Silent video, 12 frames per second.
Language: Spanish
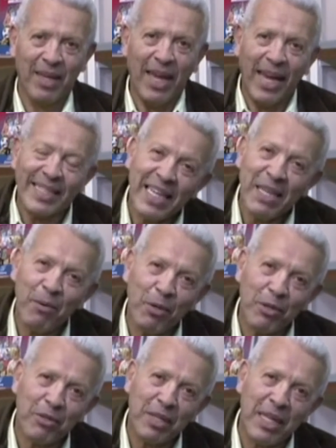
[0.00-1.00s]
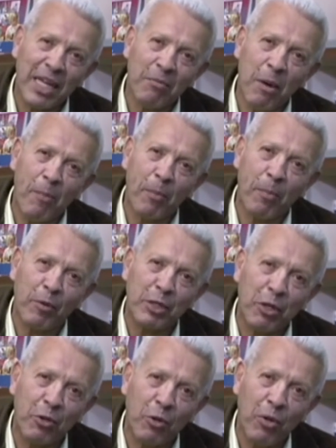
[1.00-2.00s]
Ese libro tiene como
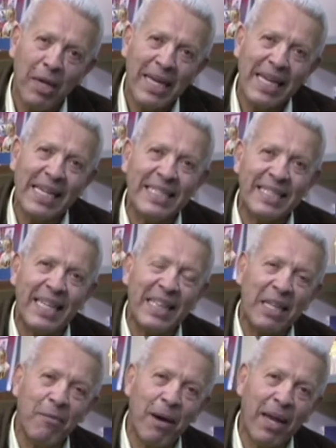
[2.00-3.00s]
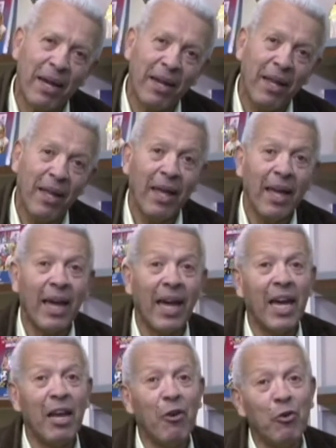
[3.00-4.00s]
propósito incentivar
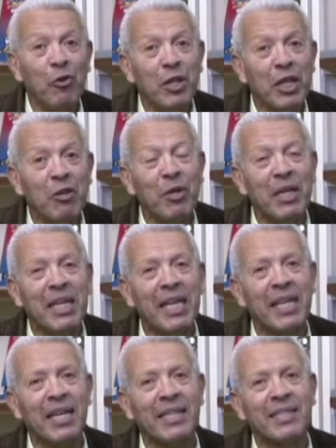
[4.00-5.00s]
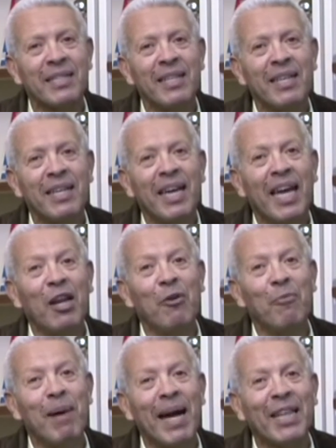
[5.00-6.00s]
en los niños y niñas, en
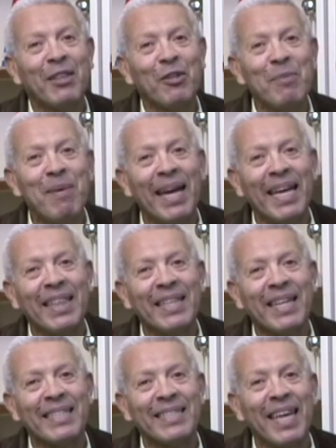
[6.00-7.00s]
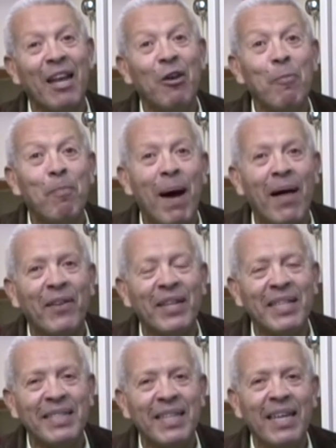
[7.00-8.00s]
los maestros y maestras, en los
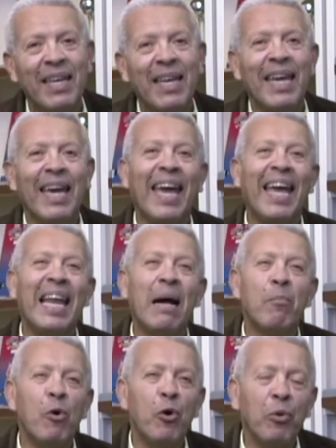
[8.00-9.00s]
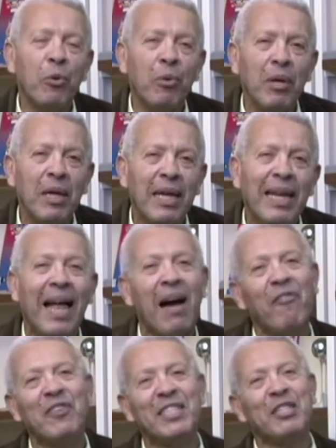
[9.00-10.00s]
padres, el amor y la
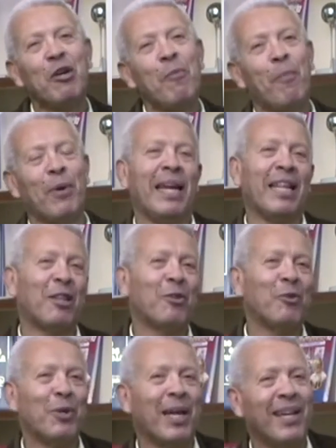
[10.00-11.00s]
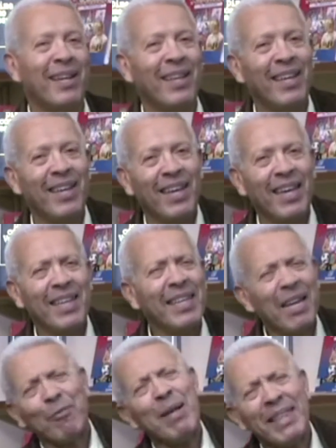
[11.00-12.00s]
afición por la lectura. Y
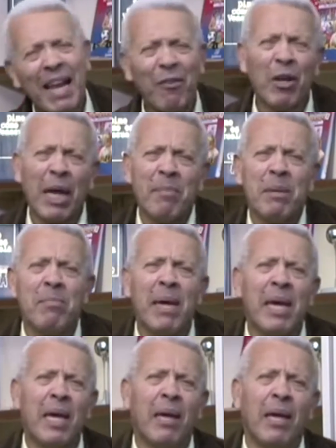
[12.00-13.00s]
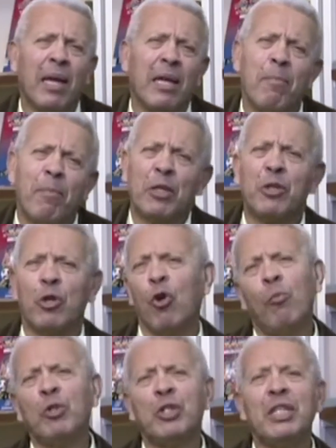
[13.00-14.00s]
él cuenta algo que a mí me
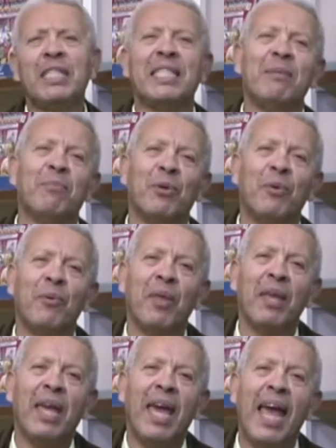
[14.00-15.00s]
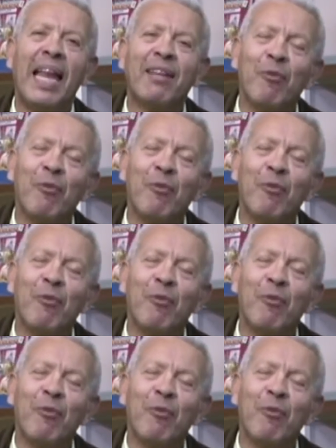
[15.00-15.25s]
impresionó muchísimo. Él